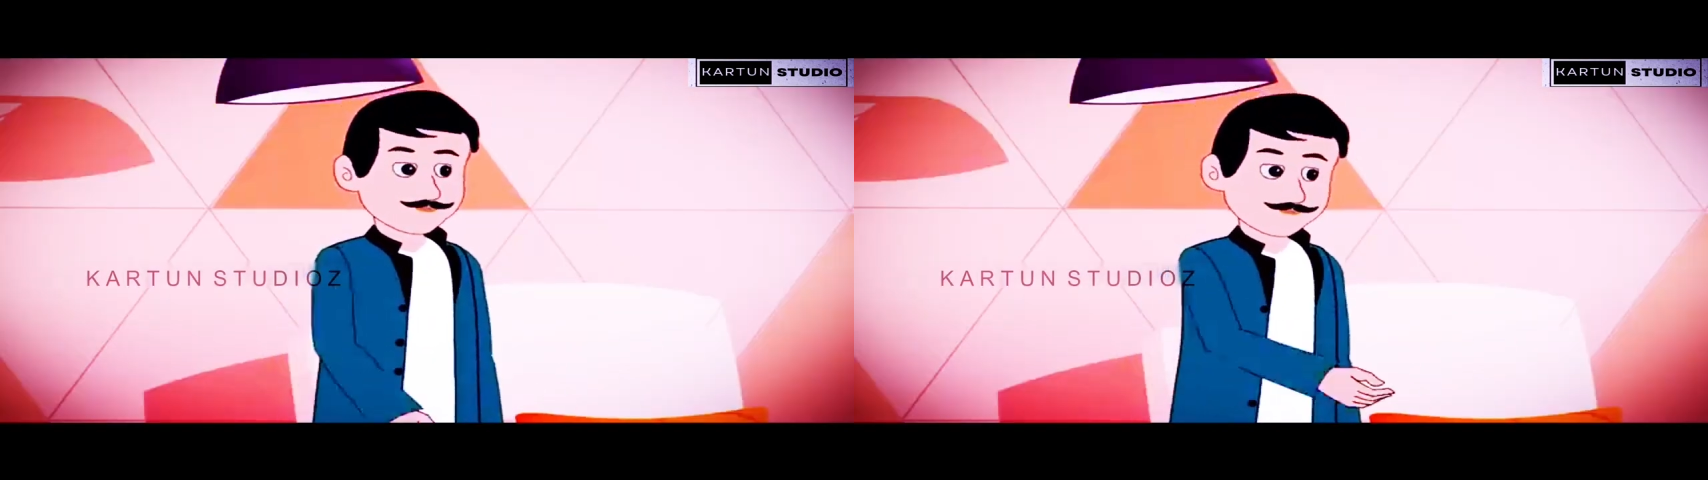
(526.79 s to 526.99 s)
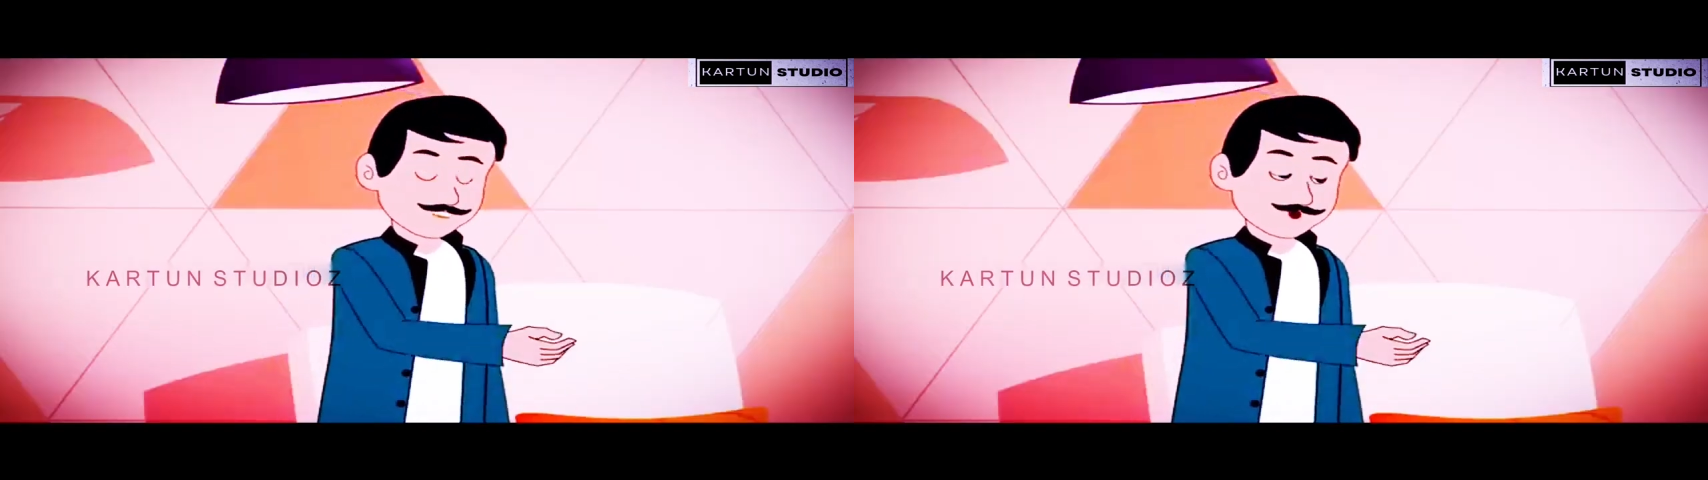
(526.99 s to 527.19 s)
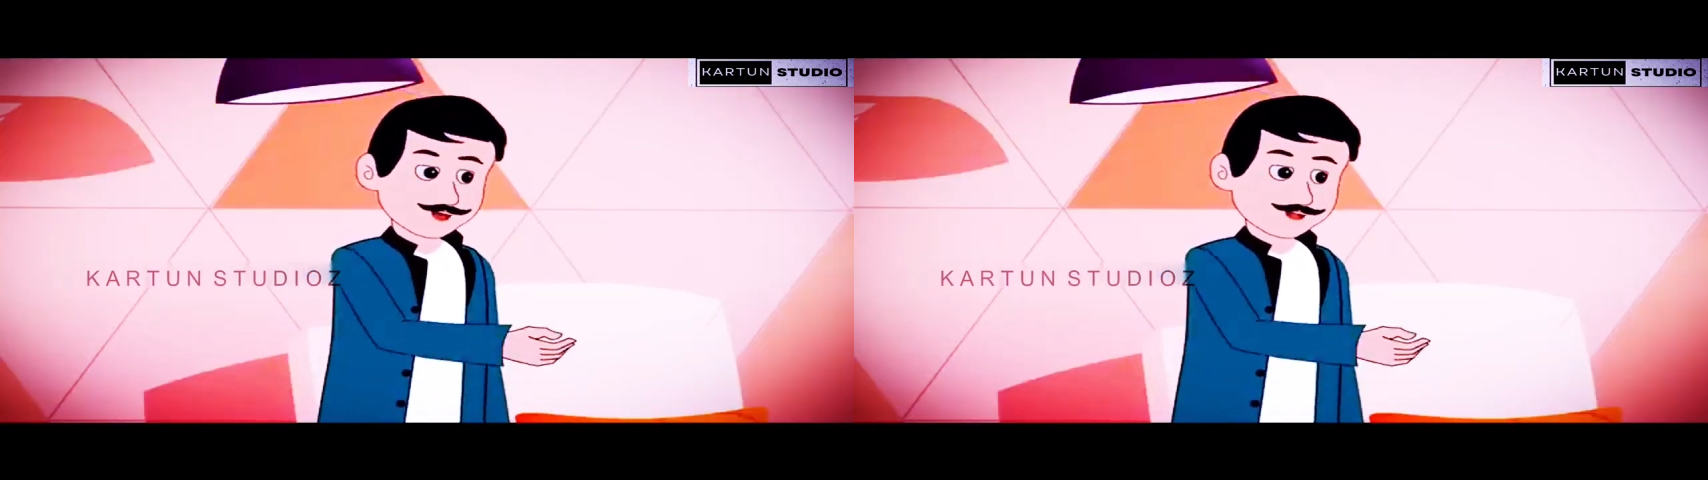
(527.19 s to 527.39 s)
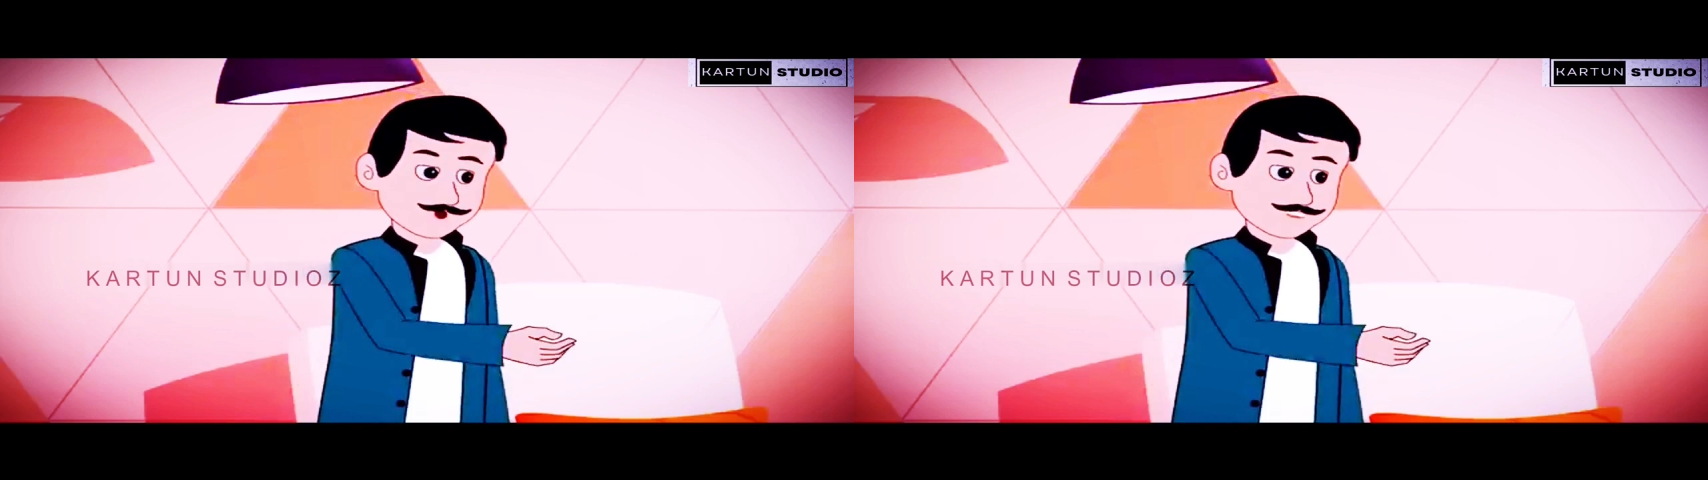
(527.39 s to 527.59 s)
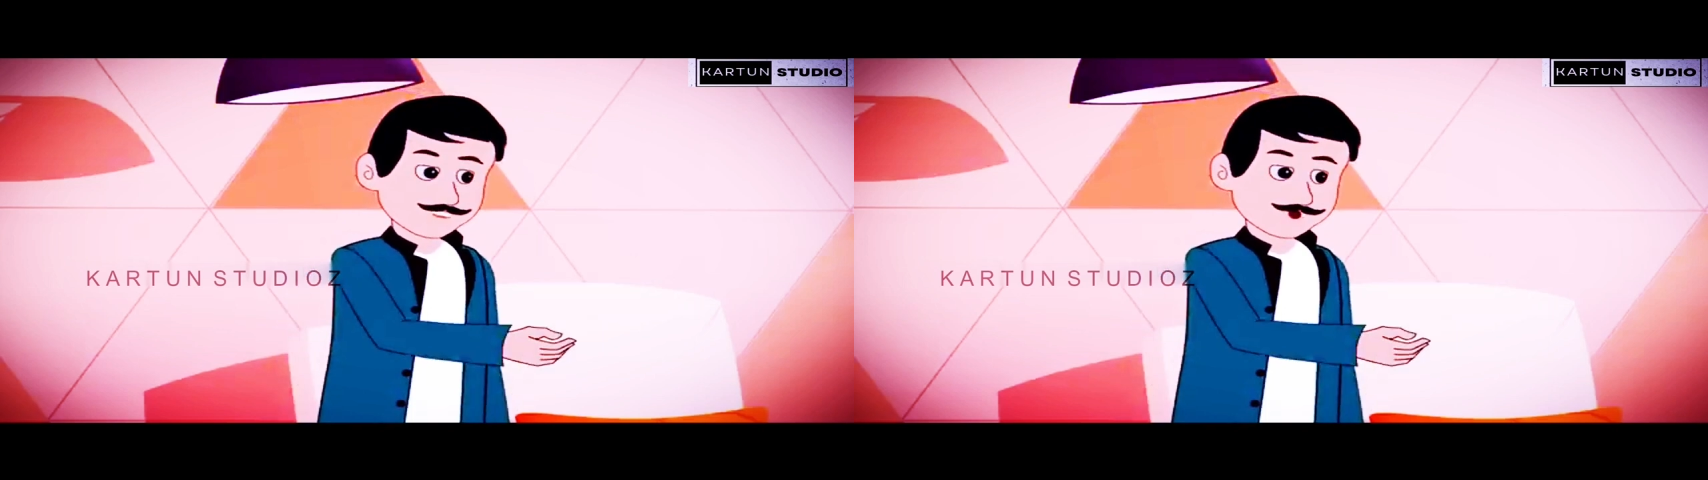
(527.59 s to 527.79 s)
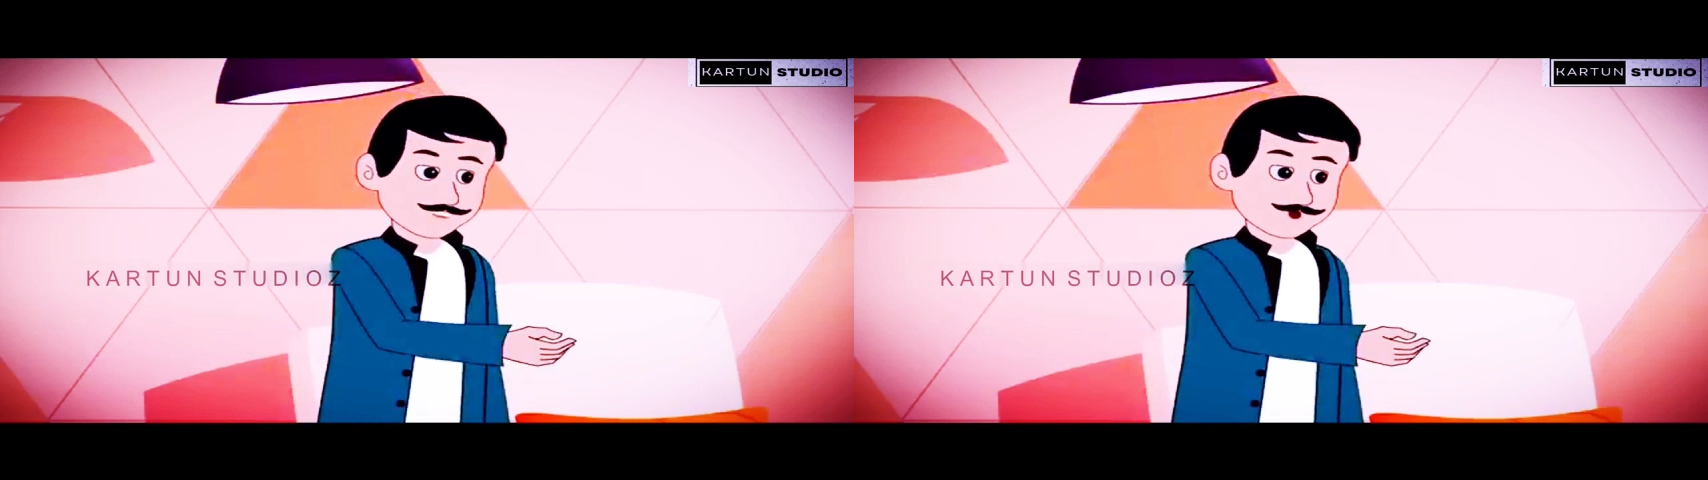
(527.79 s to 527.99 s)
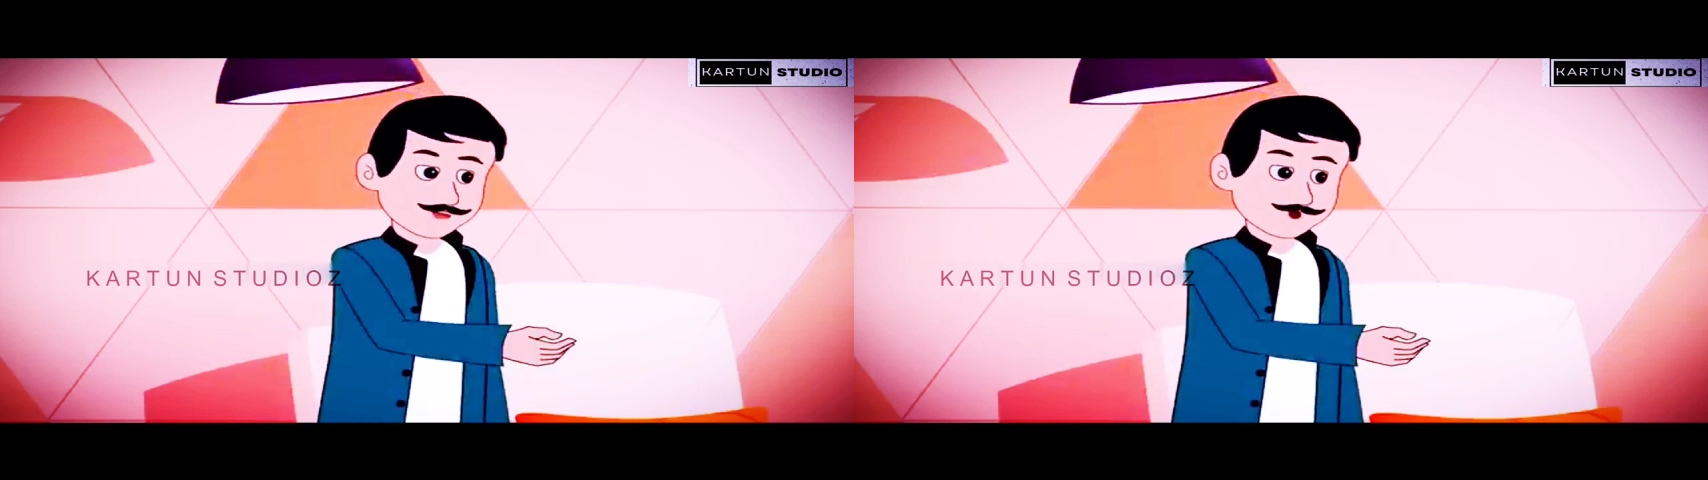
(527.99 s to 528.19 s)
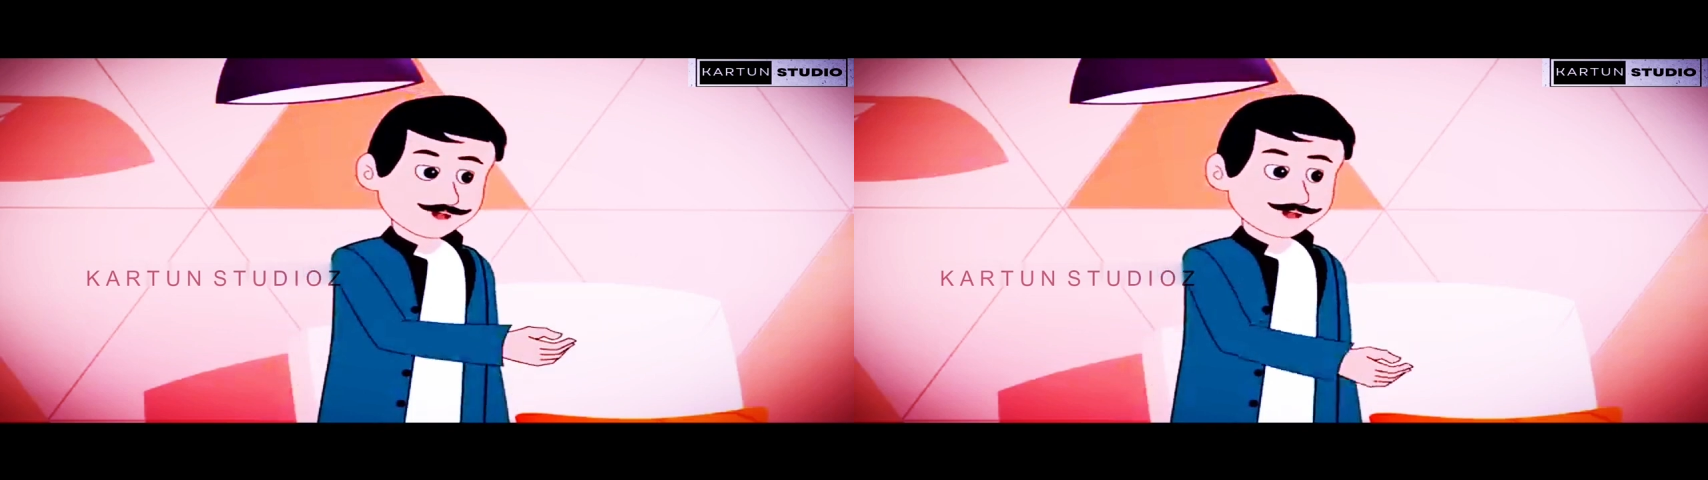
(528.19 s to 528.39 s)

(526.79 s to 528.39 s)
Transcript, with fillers: फिर हमें किसी की जरूरत नहीं